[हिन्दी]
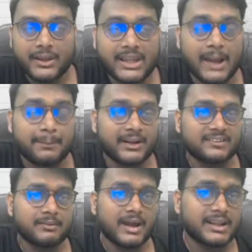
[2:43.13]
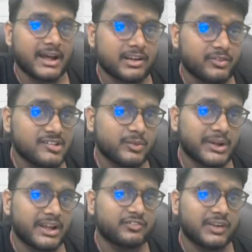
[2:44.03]
ये आपके लिए सवाल नॉर्वे
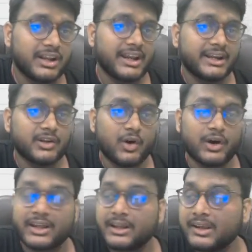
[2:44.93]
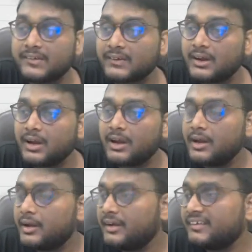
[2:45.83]
स्वीडन फिनलैंड और ग्रीस
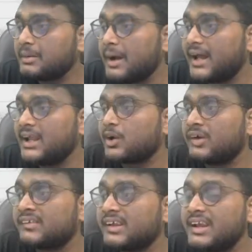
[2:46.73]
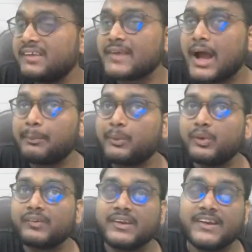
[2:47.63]
सवाल है कौन सा देश
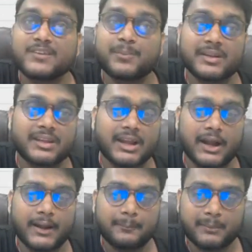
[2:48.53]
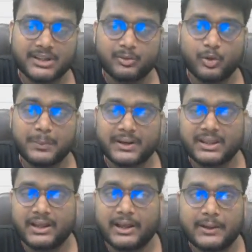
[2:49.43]
आपको शीर्ष पर दिखा मतलब ऊपर
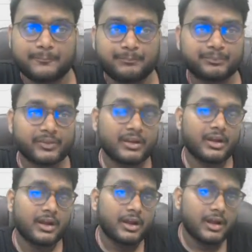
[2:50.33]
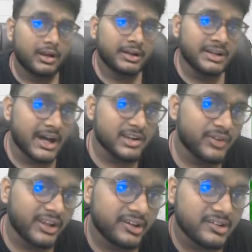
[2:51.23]
दिखा
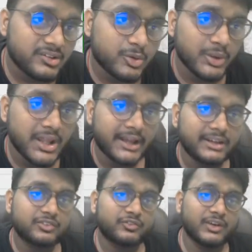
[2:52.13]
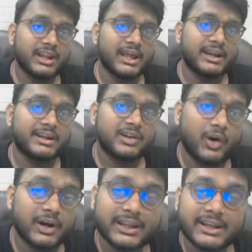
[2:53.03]
नॉर्वे स्वीडन फिनलैंड
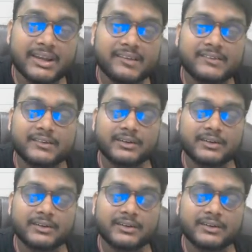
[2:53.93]
और ग्रीस